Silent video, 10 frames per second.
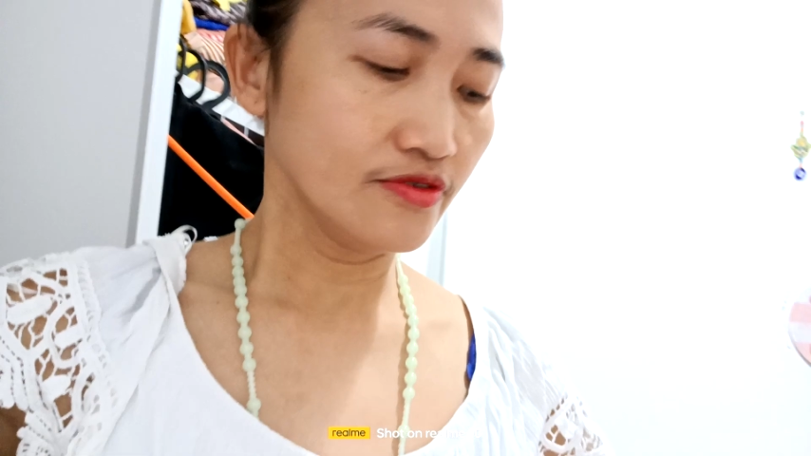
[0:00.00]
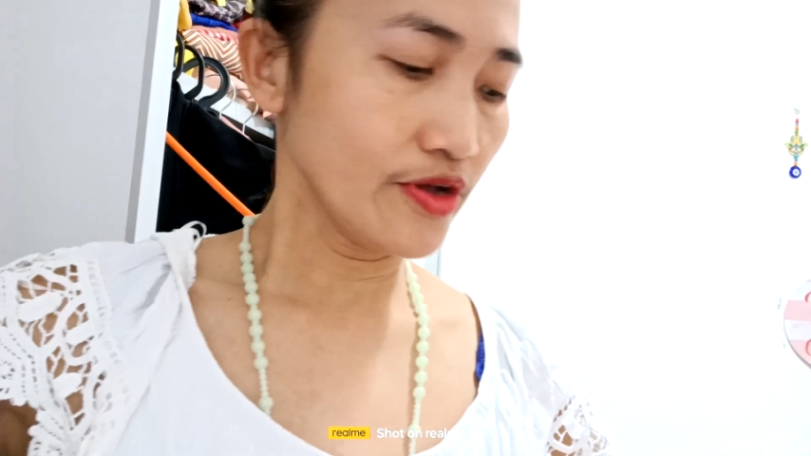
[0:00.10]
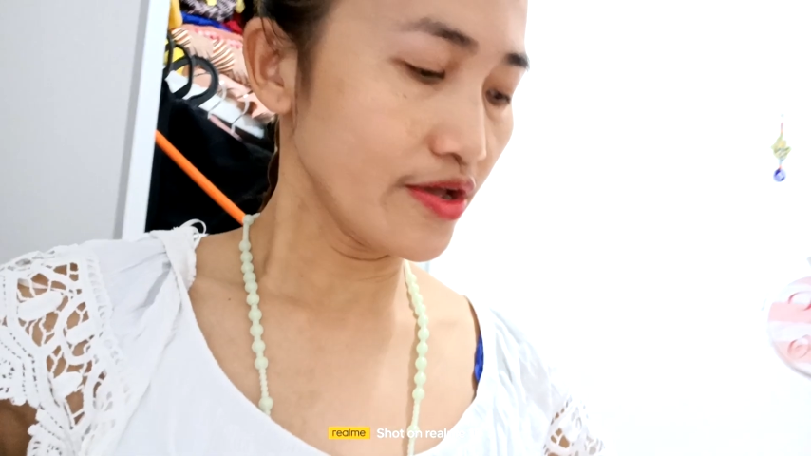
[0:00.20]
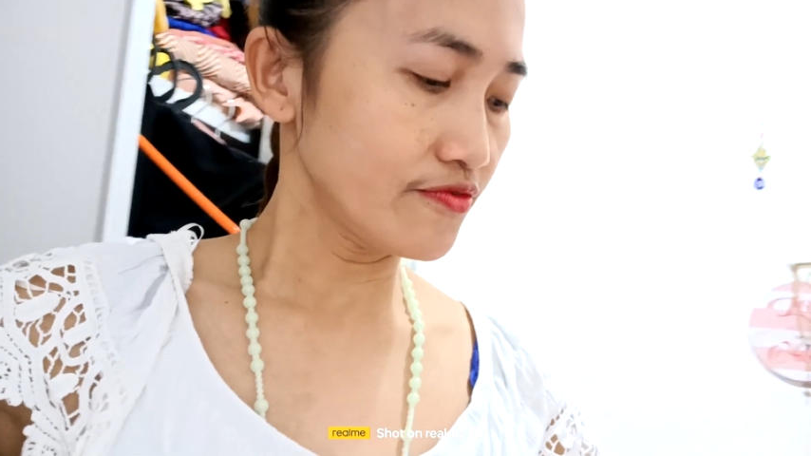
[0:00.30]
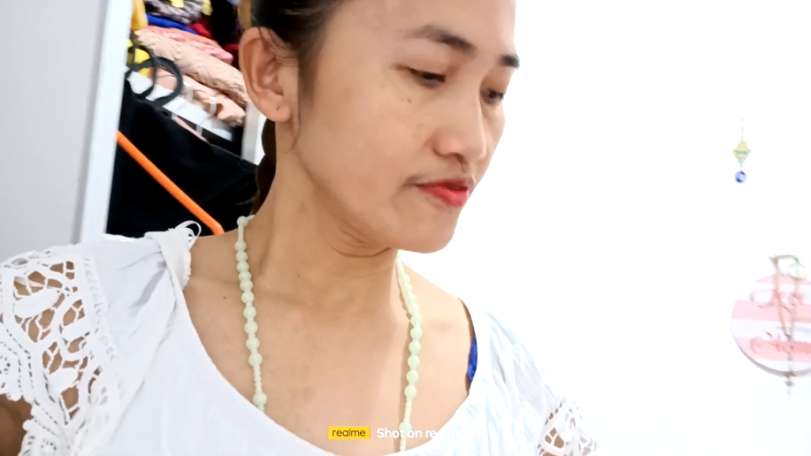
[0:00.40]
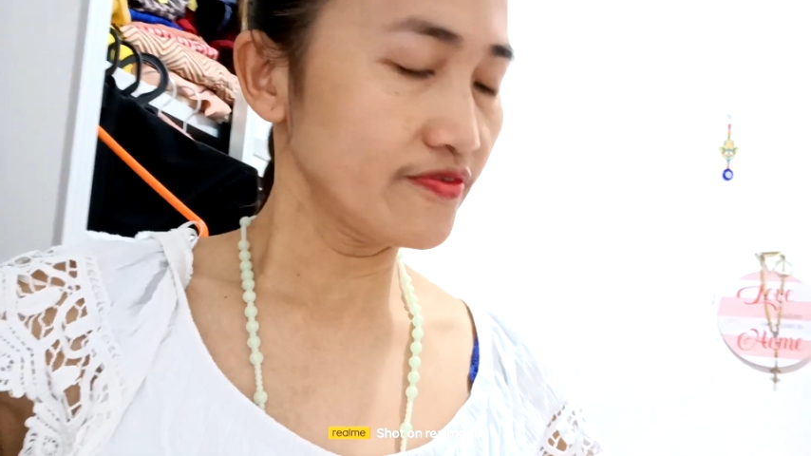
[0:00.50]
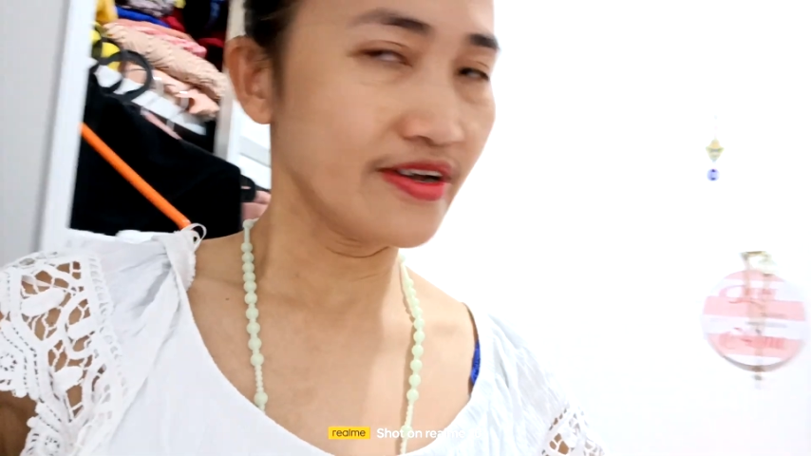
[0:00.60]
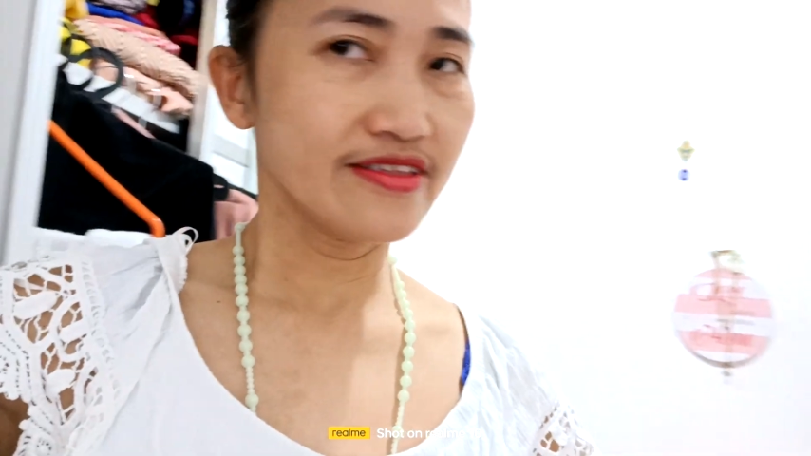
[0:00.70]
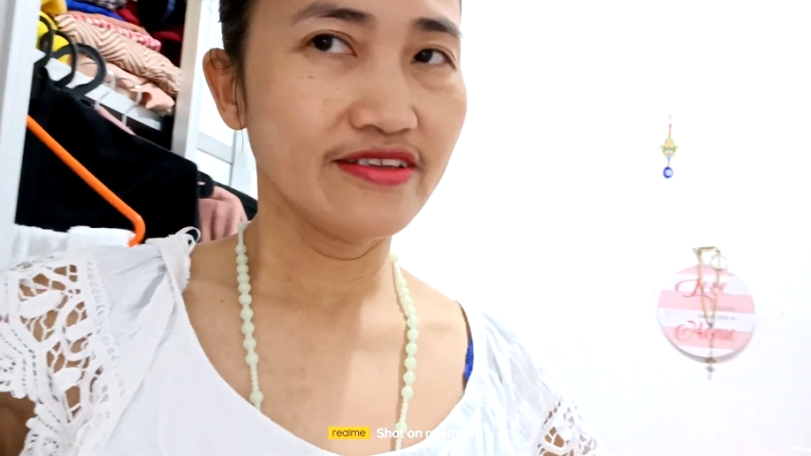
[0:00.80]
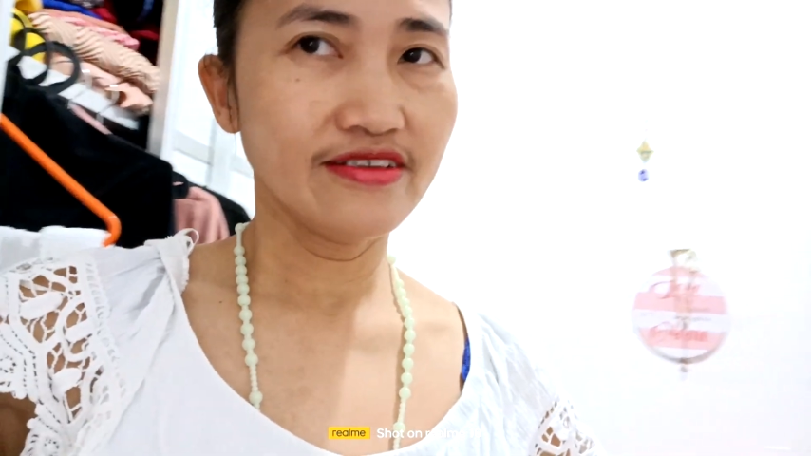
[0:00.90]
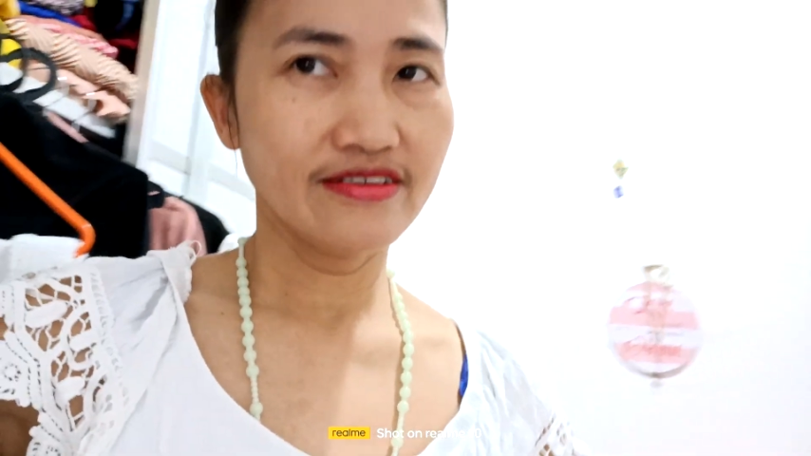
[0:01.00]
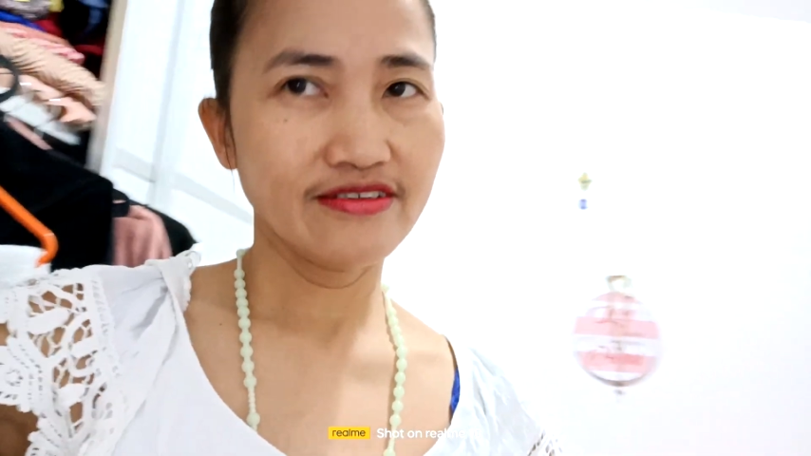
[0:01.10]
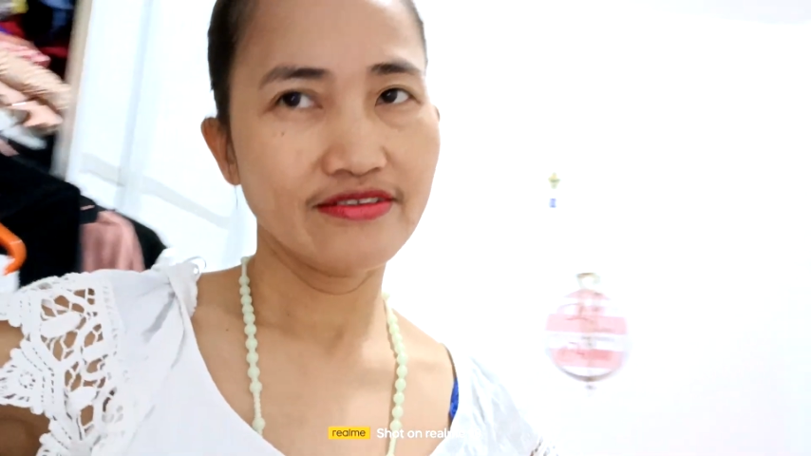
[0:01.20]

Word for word: Hello everybody,